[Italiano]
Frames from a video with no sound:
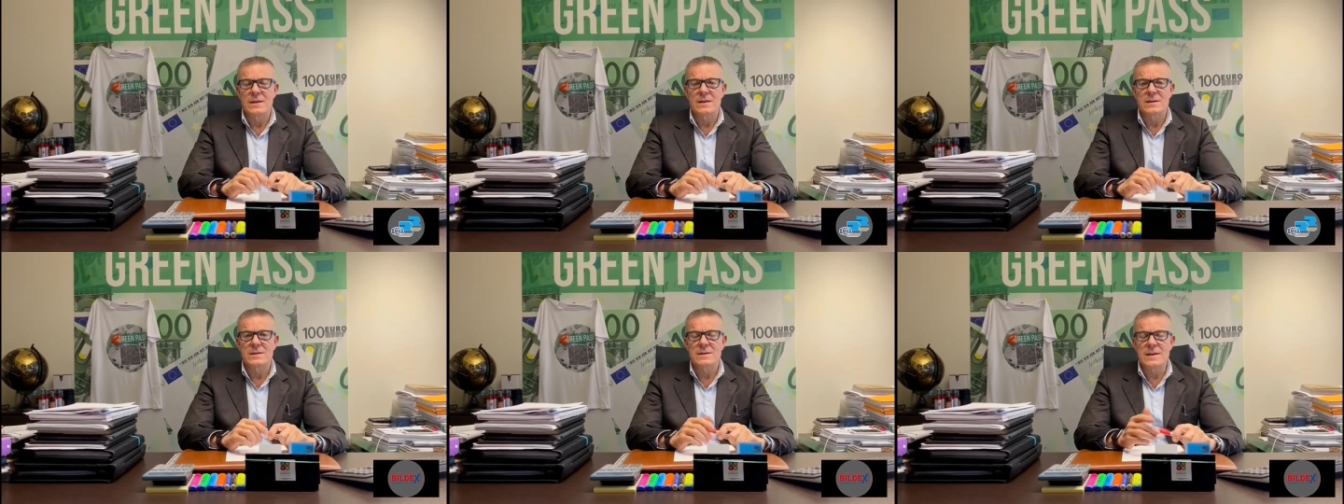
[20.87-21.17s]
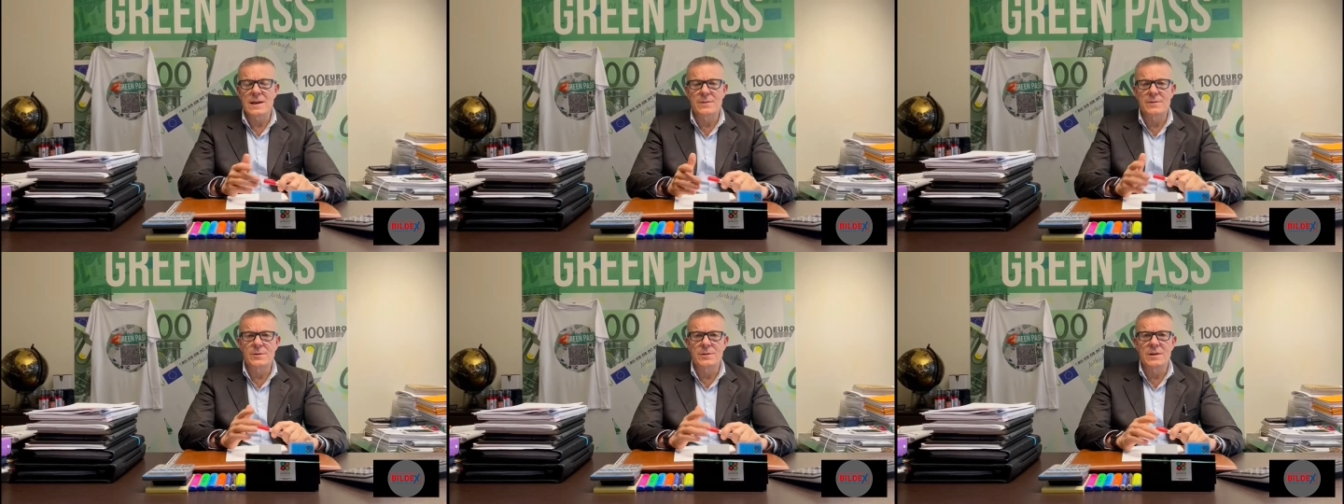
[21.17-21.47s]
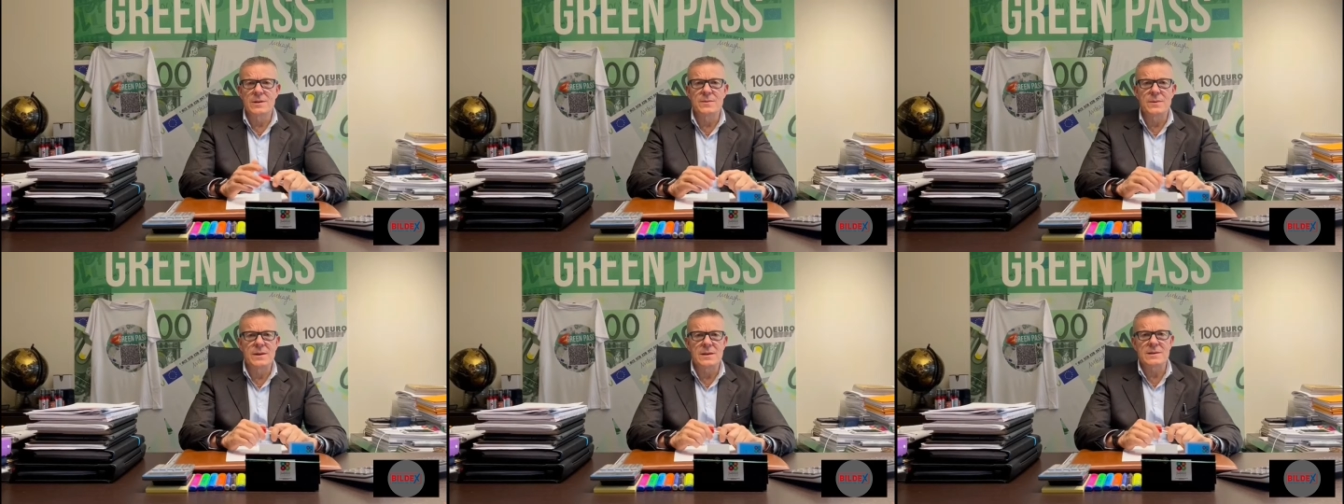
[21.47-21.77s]
Siamo
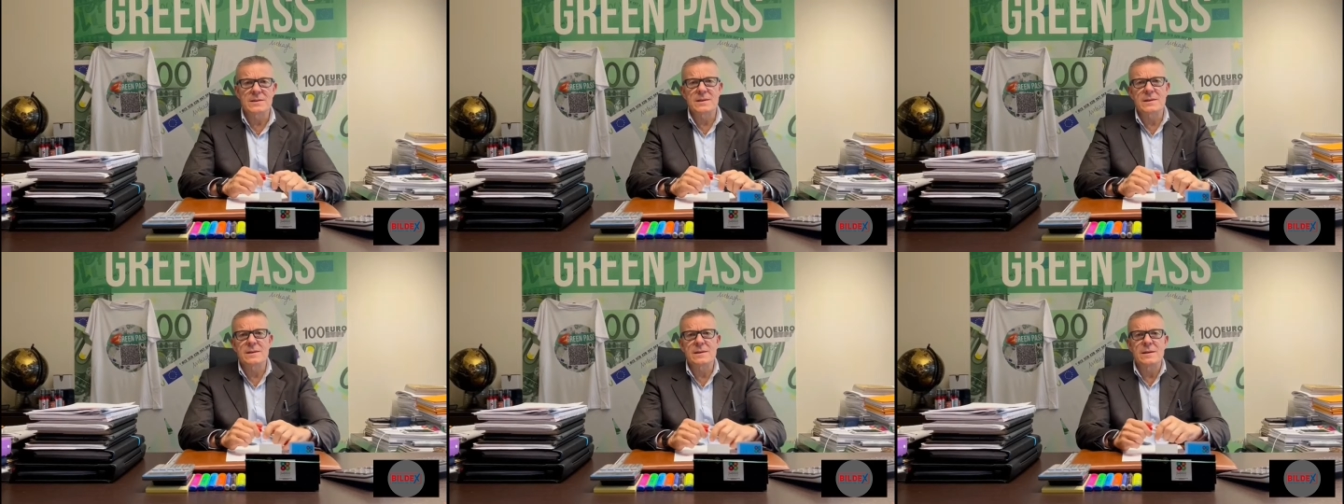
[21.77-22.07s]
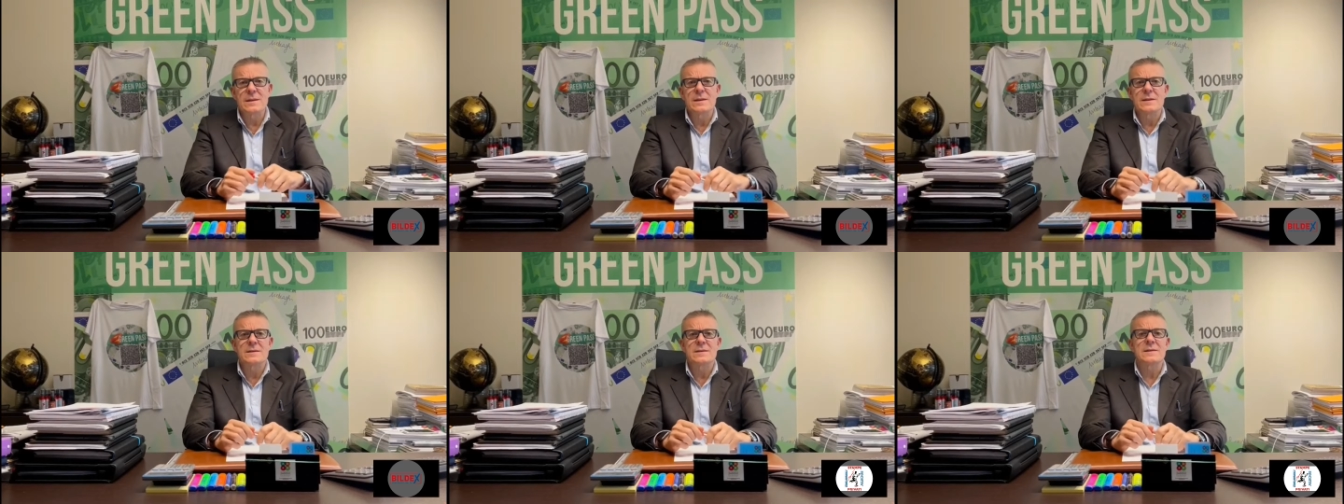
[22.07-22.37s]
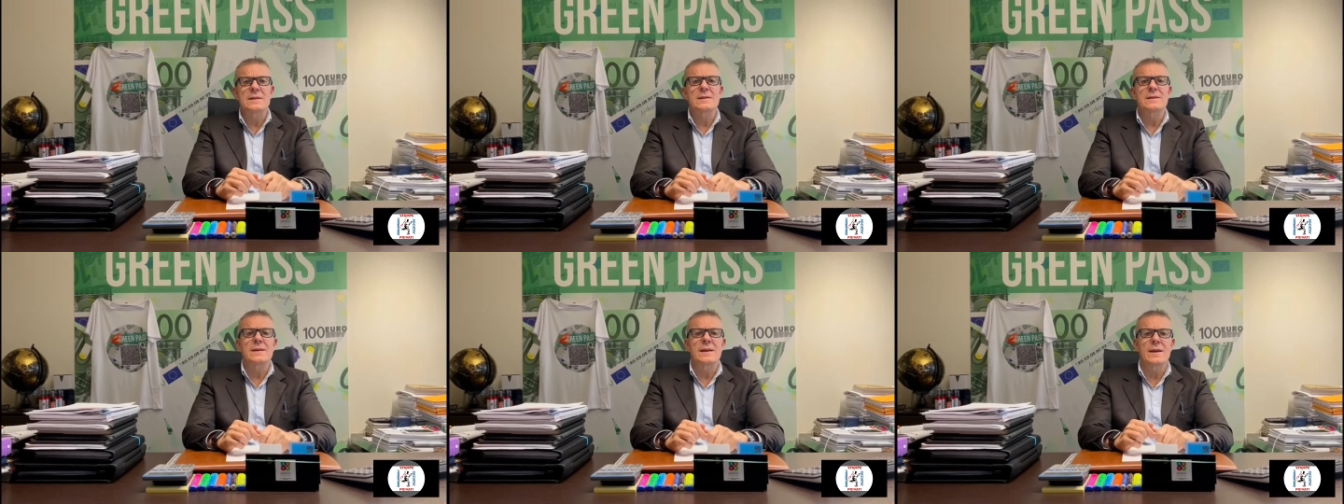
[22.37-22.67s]
nel mese di
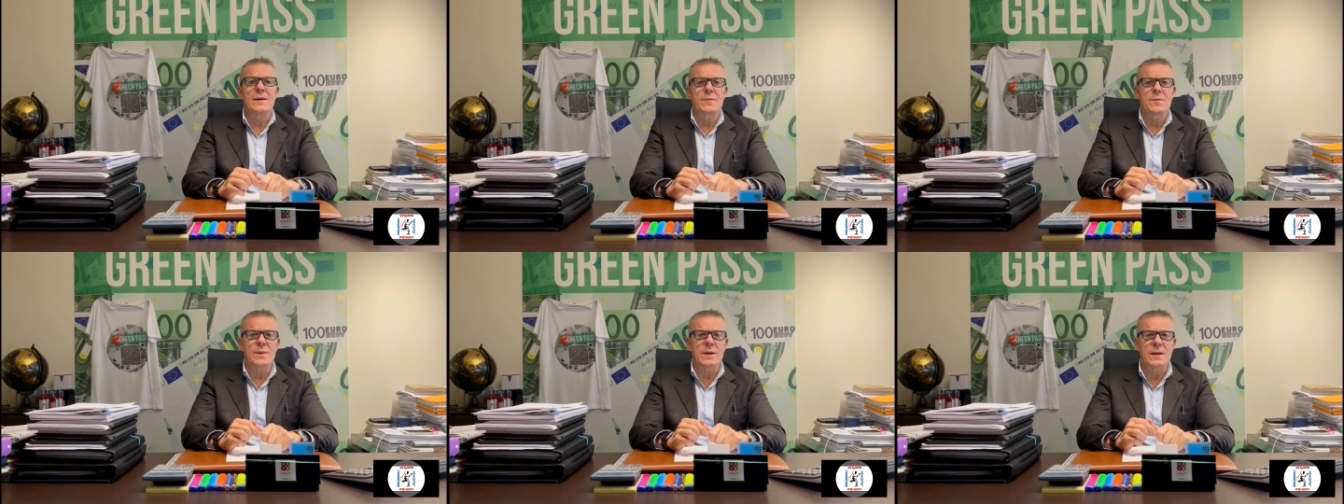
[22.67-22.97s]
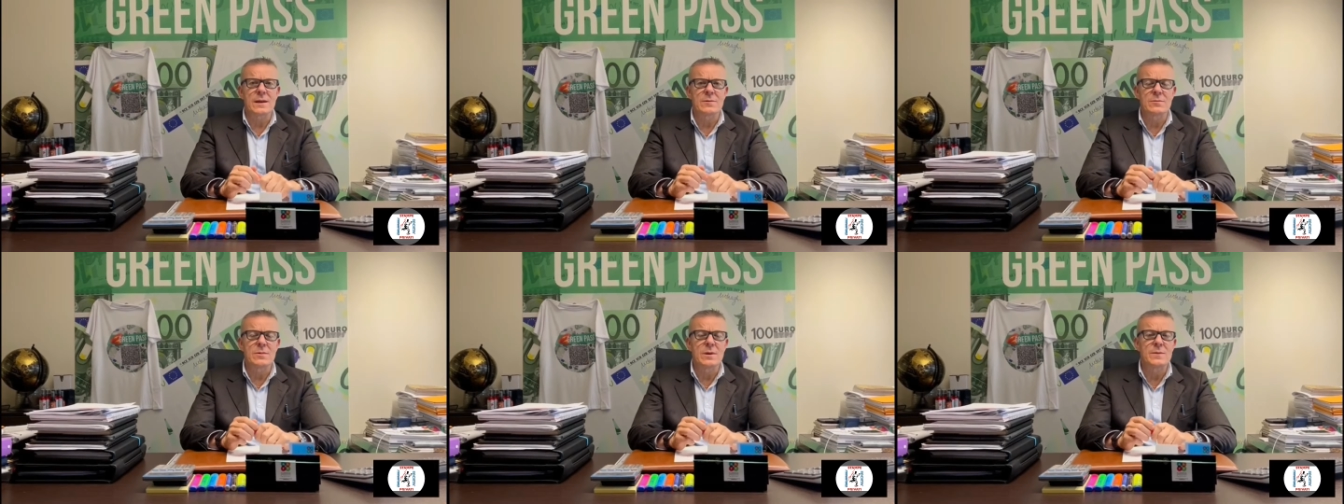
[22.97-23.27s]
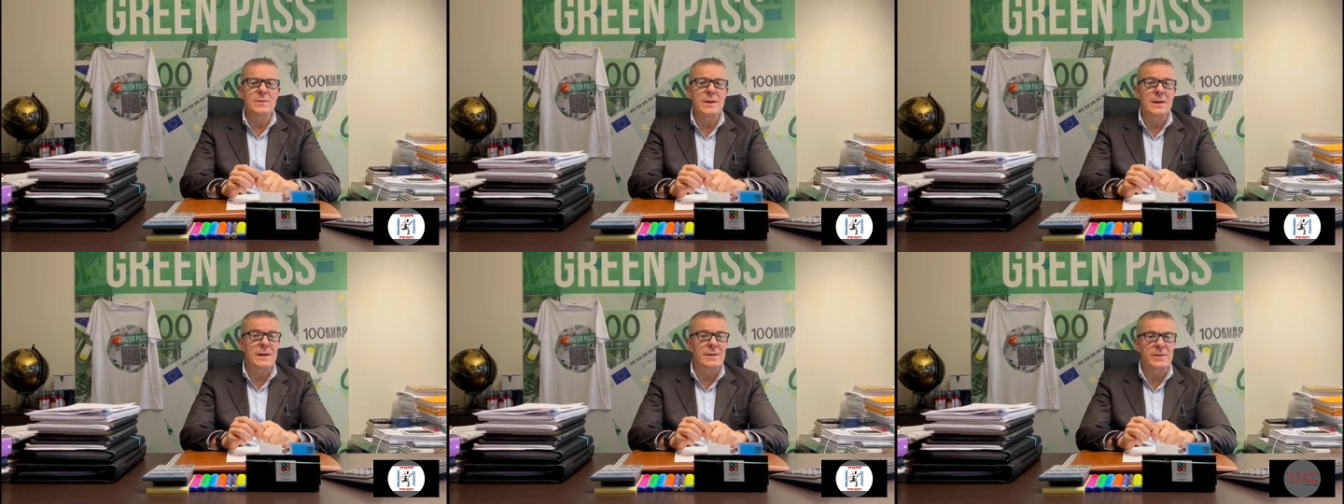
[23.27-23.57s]
settembre
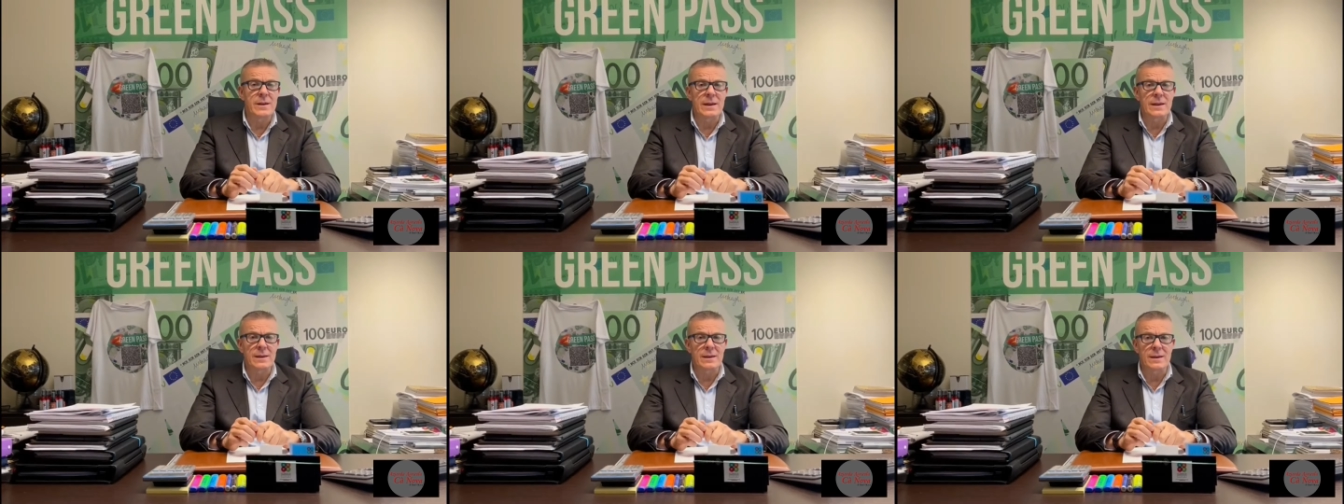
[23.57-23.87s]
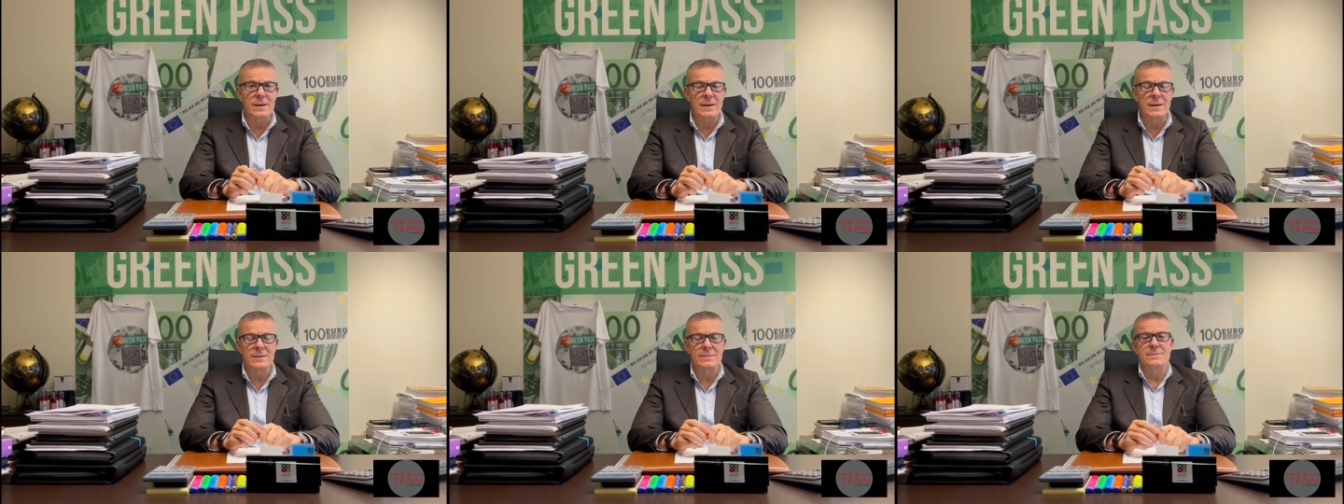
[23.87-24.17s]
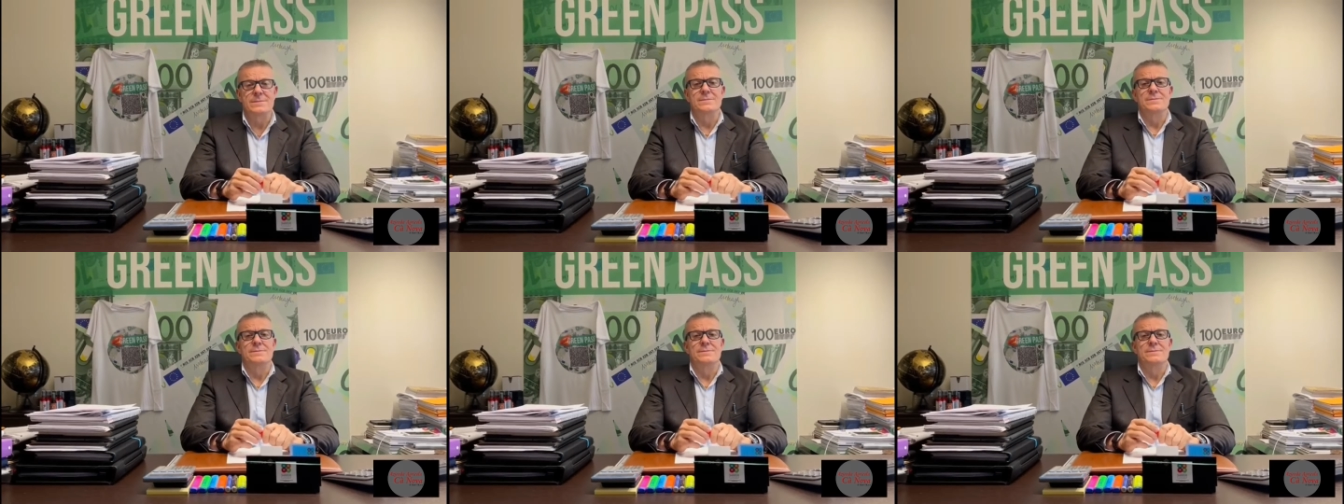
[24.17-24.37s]
2020.